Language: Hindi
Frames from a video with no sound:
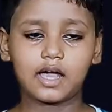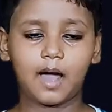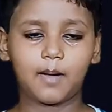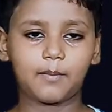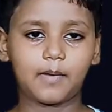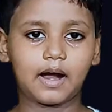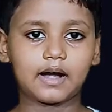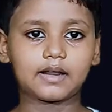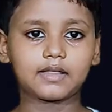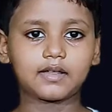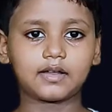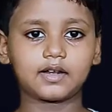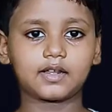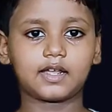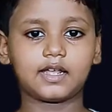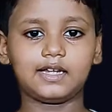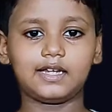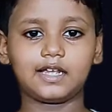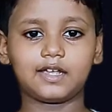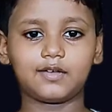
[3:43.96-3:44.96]
हमारे
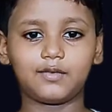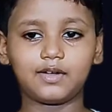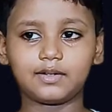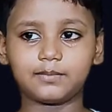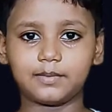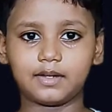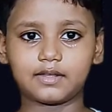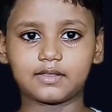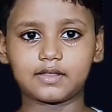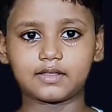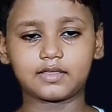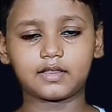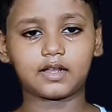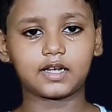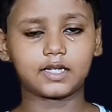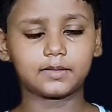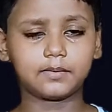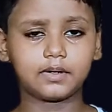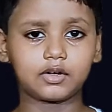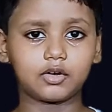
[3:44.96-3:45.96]
शरीर के लिक्विड में जितना
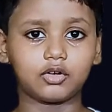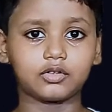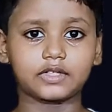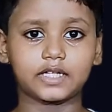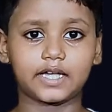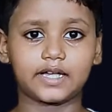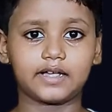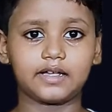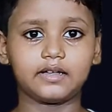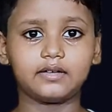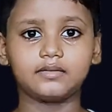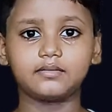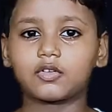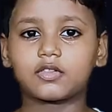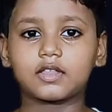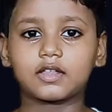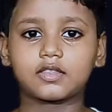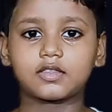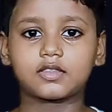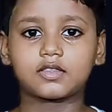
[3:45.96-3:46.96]
नमक होता है
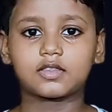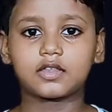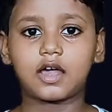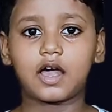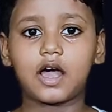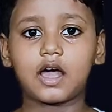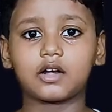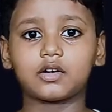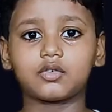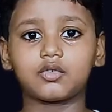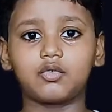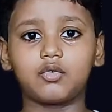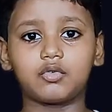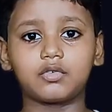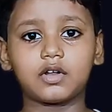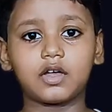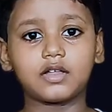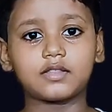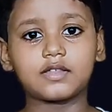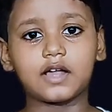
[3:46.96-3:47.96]
उसे चार
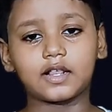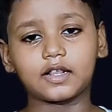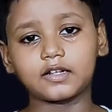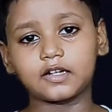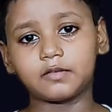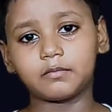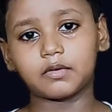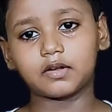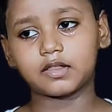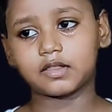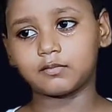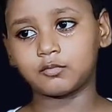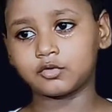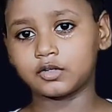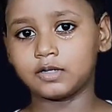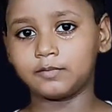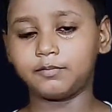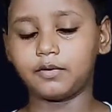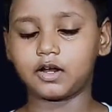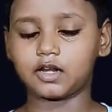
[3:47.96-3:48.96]
गुना ज्यादा नमक
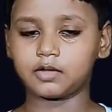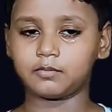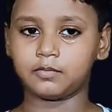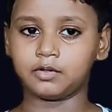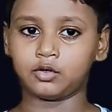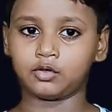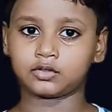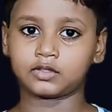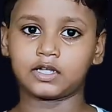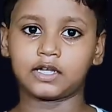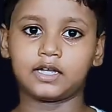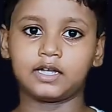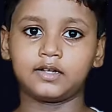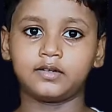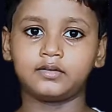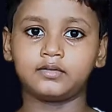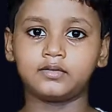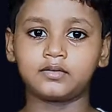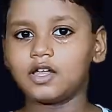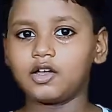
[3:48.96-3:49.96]
समुद्री पानी में होता है
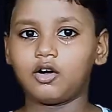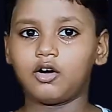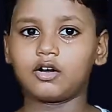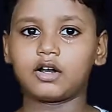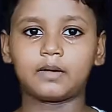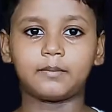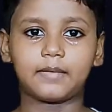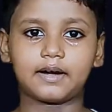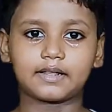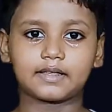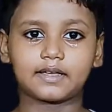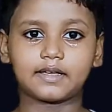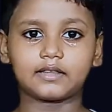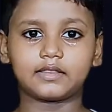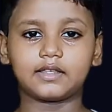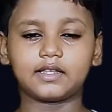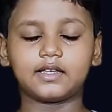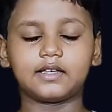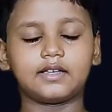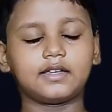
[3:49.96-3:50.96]
और हमारे
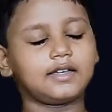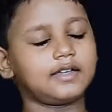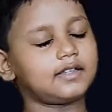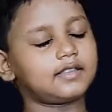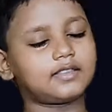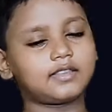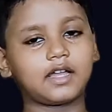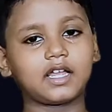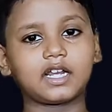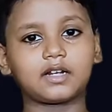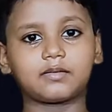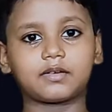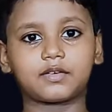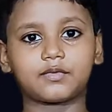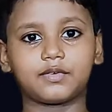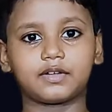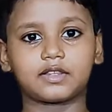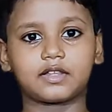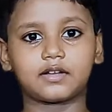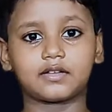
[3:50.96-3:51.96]
किडनी इतना नमक
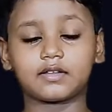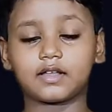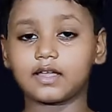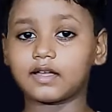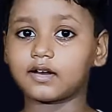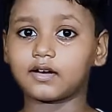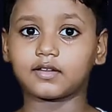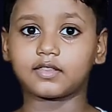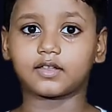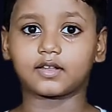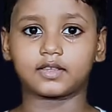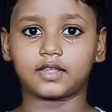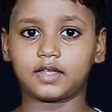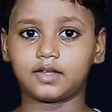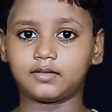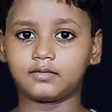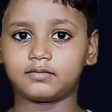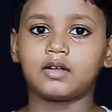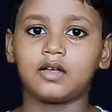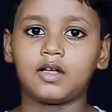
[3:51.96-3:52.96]
फिल्टर नहीं कर सकते
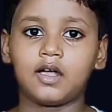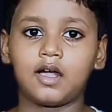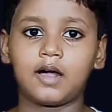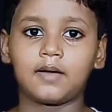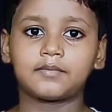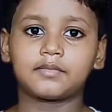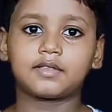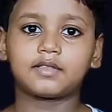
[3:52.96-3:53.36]
हम